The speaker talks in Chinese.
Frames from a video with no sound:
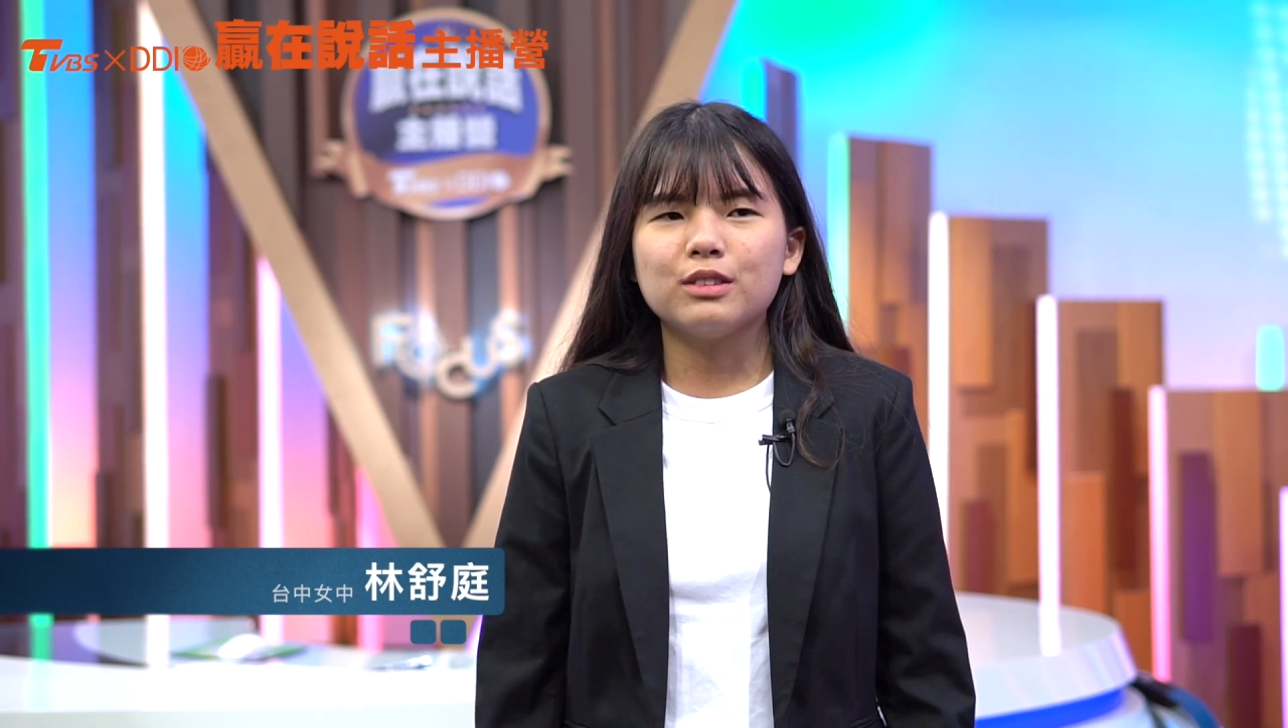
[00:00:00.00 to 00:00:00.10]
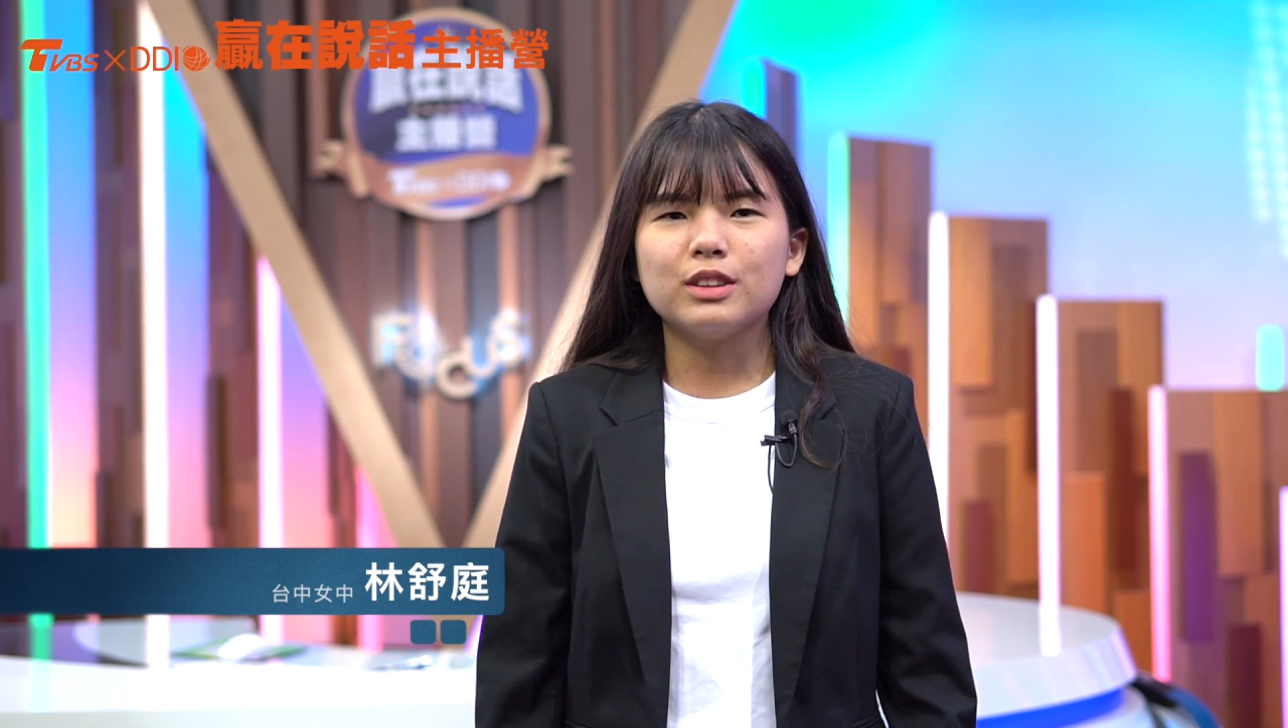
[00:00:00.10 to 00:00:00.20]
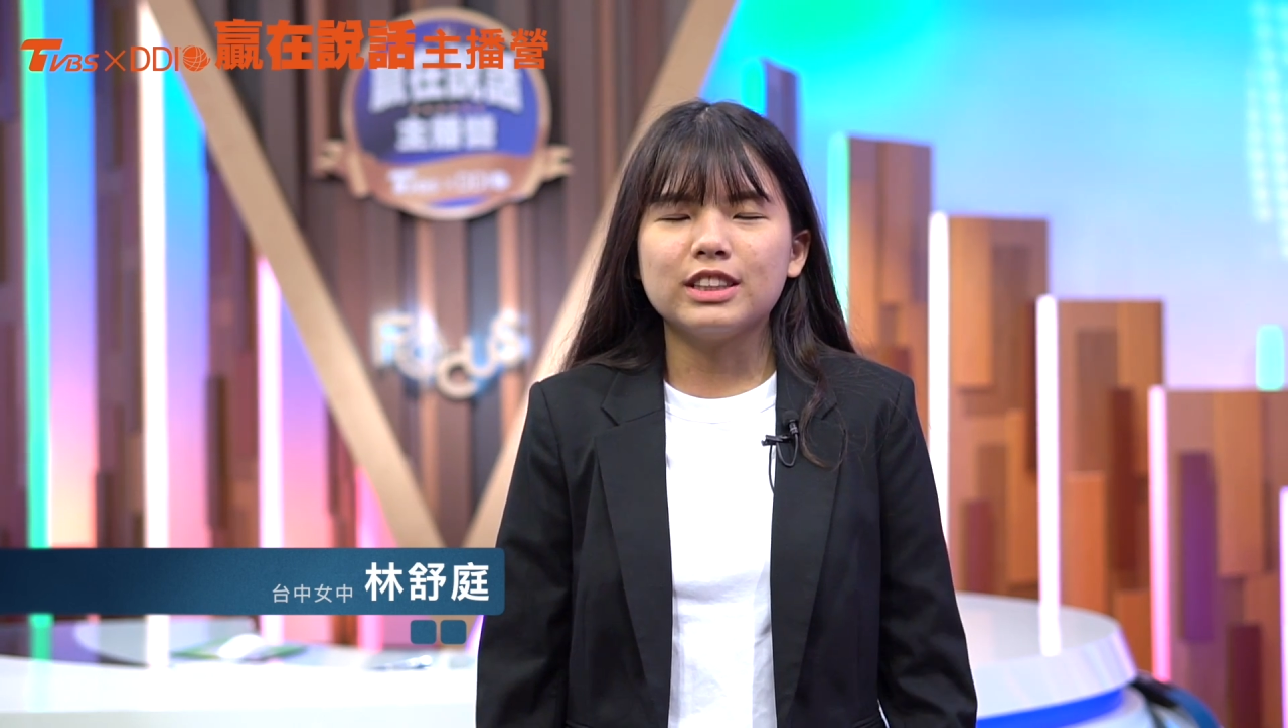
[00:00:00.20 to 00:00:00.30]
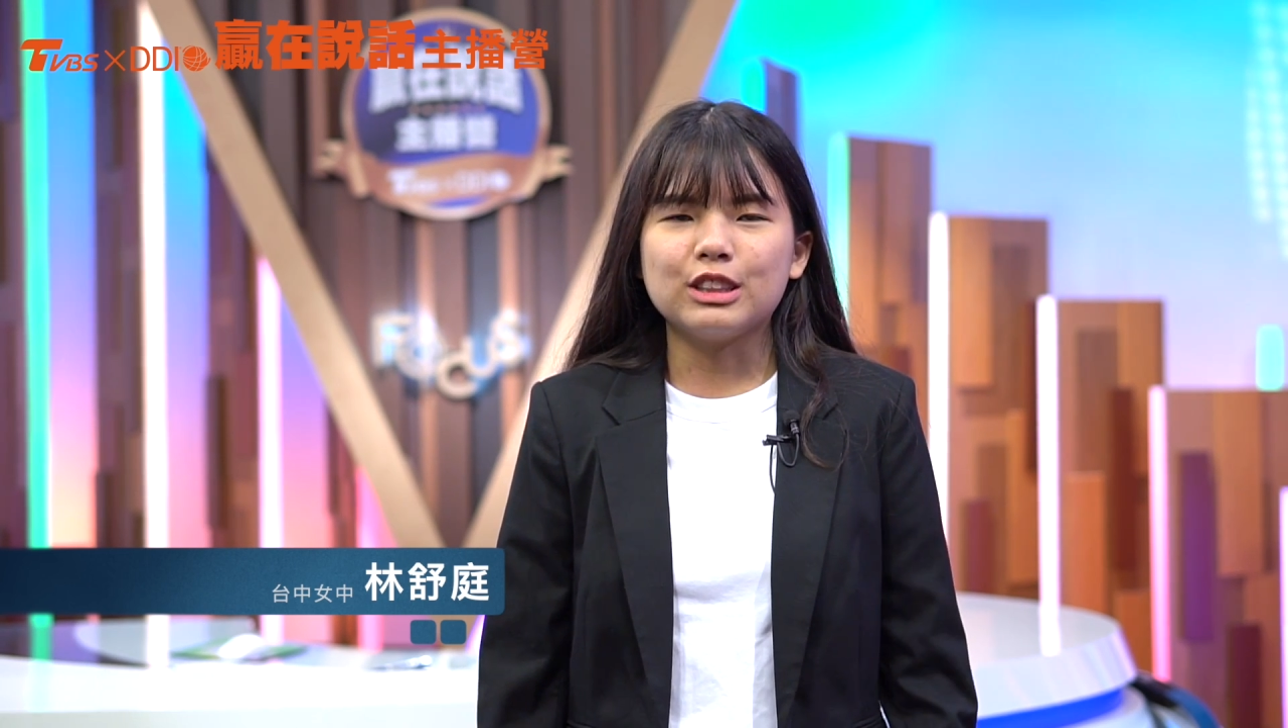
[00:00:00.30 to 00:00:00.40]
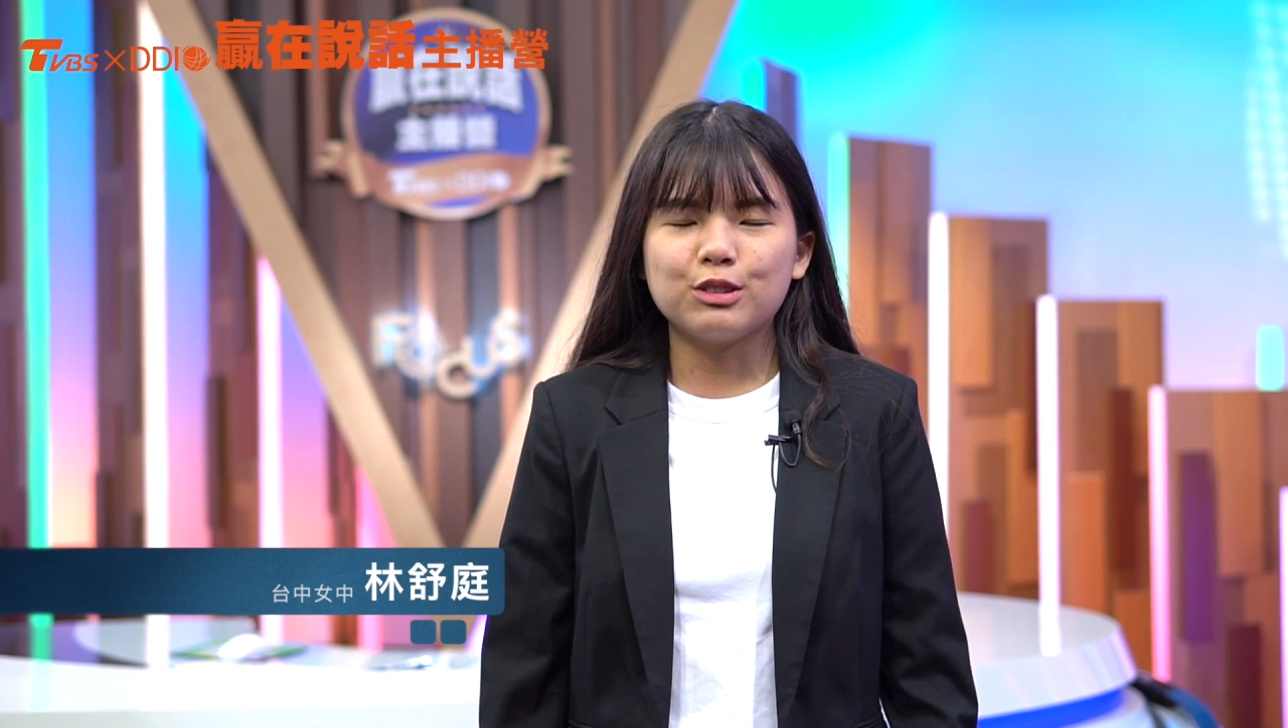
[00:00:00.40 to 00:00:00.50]

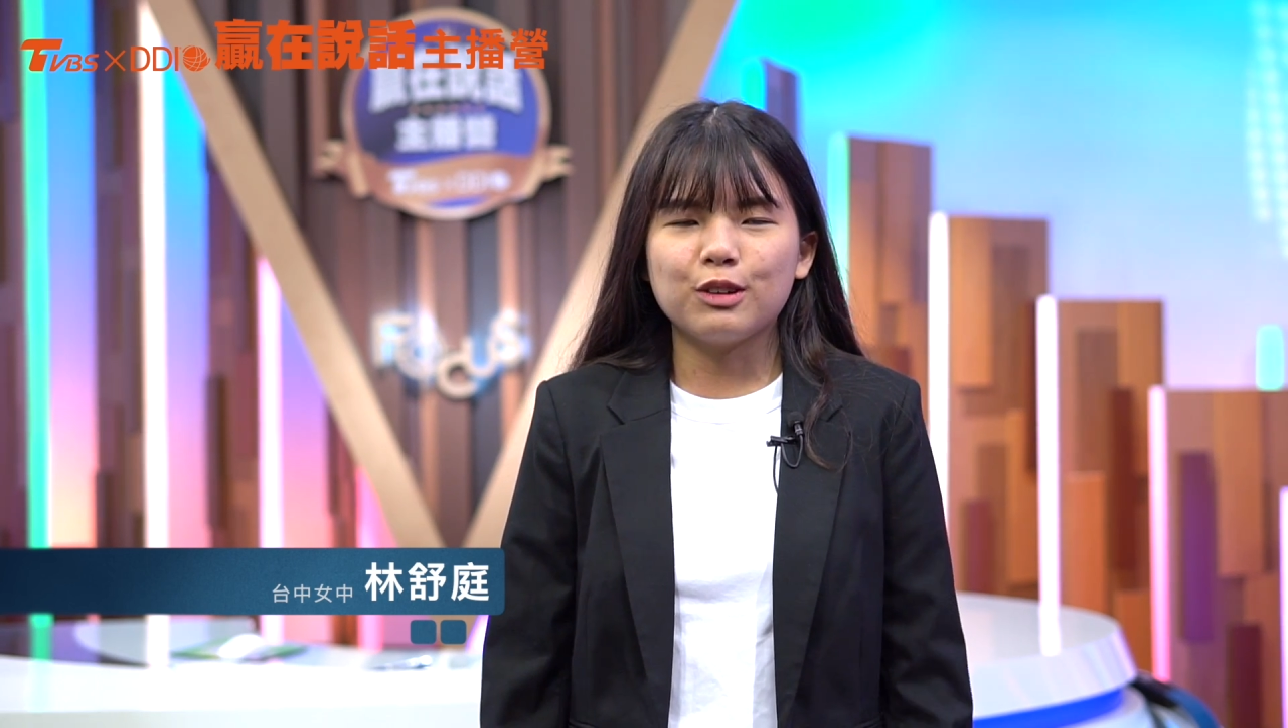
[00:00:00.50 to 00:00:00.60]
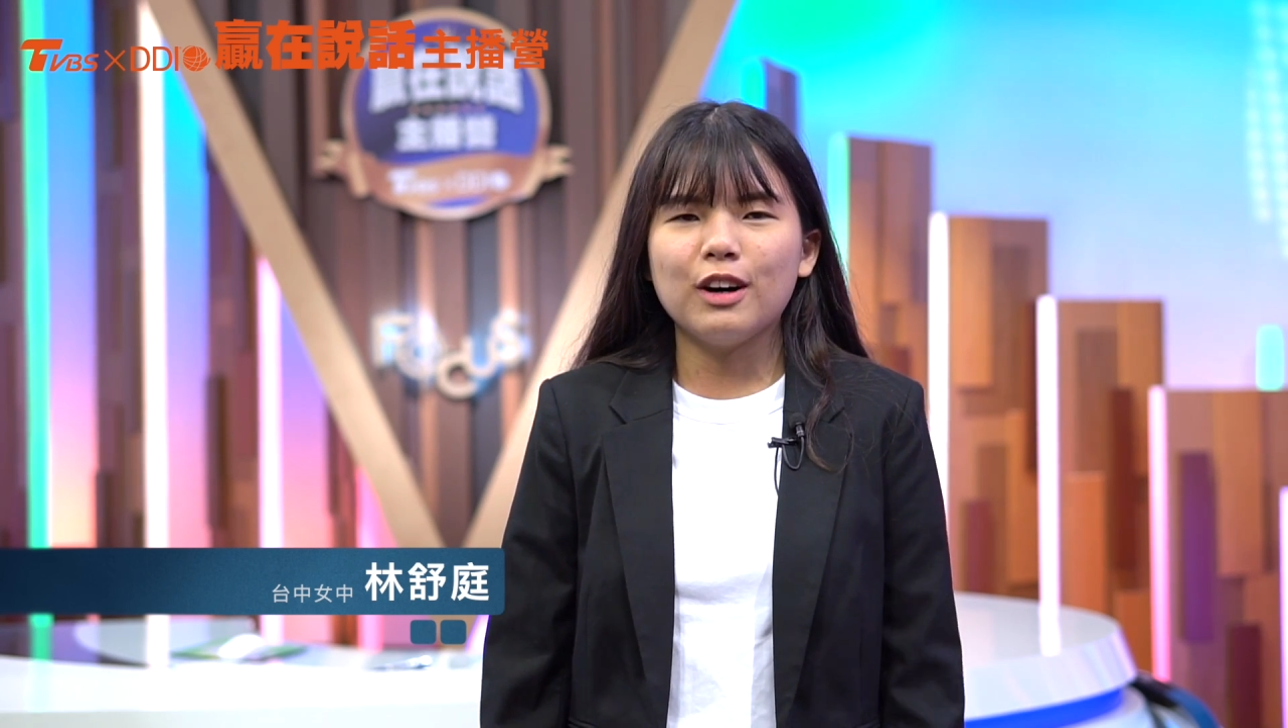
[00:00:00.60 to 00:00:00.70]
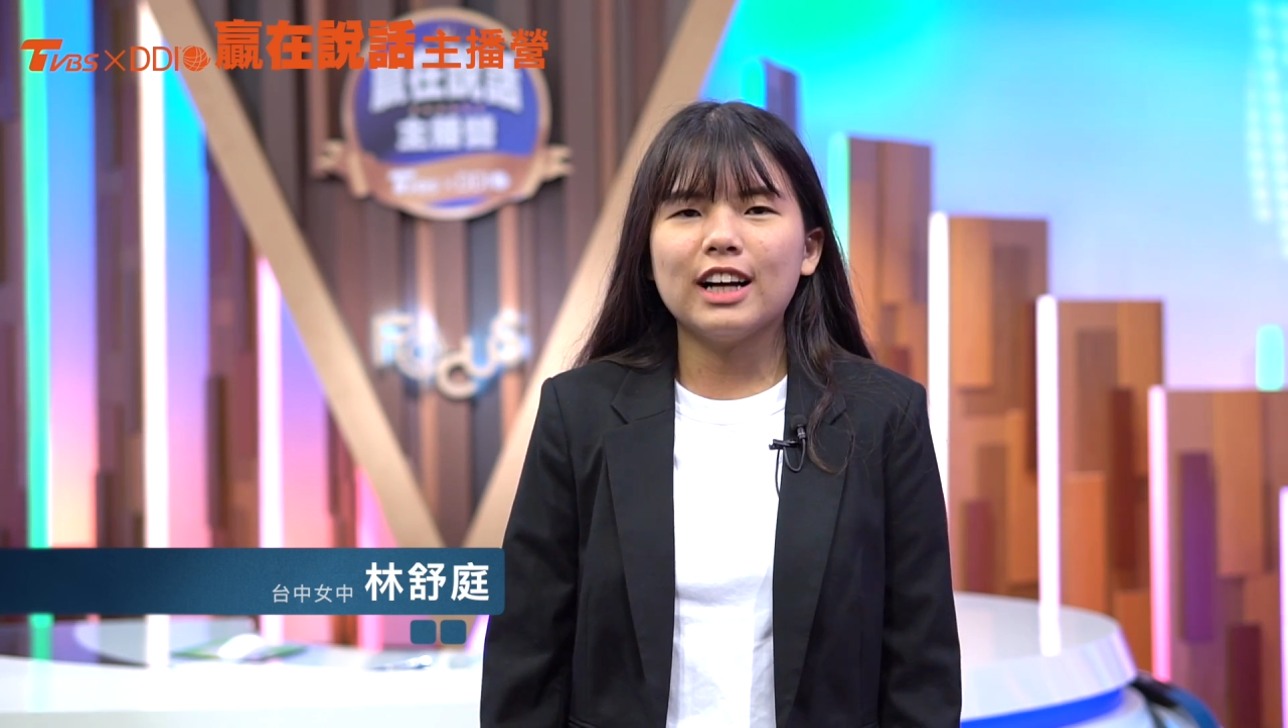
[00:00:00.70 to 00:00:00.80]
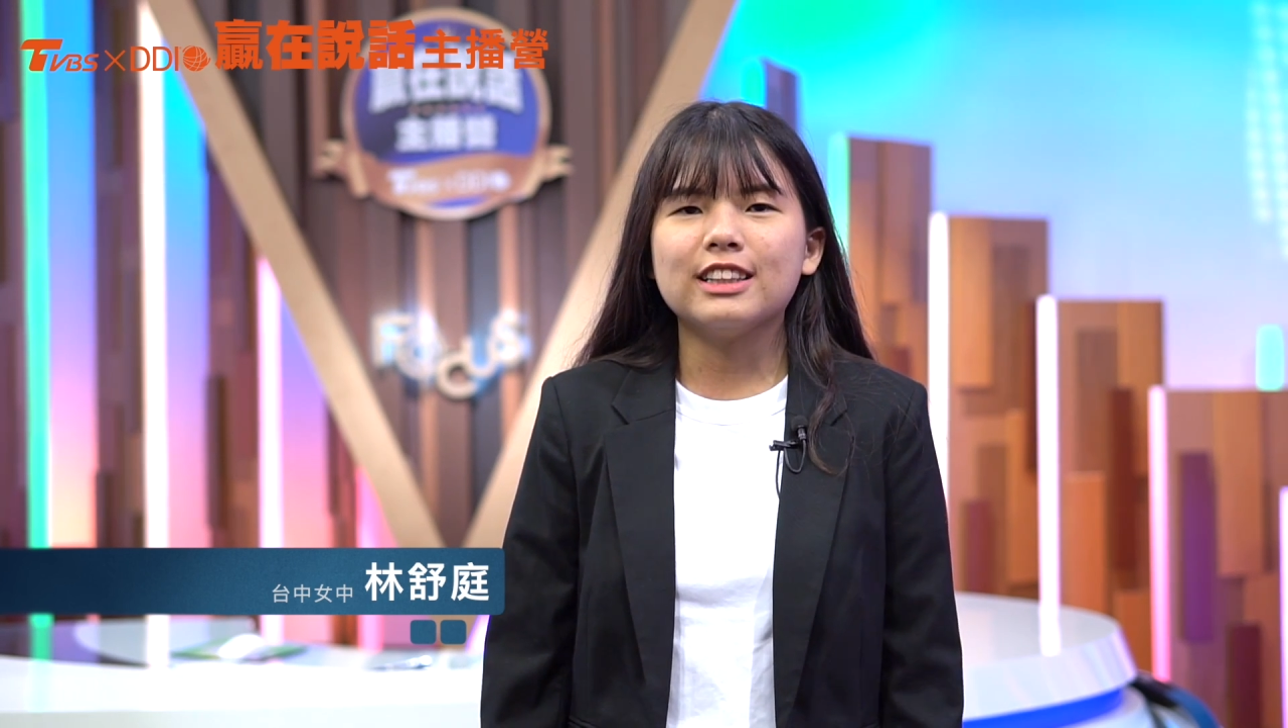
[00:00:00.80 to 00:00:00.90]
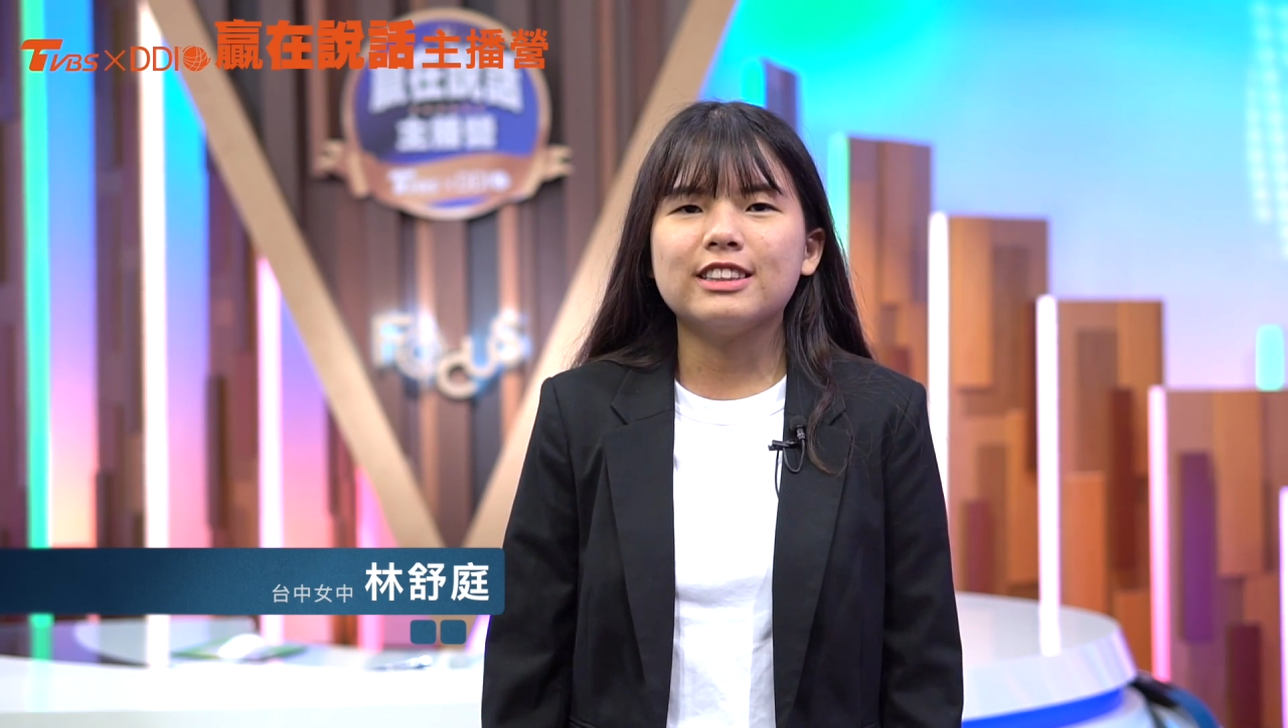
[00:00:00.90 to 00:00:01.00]
学习说话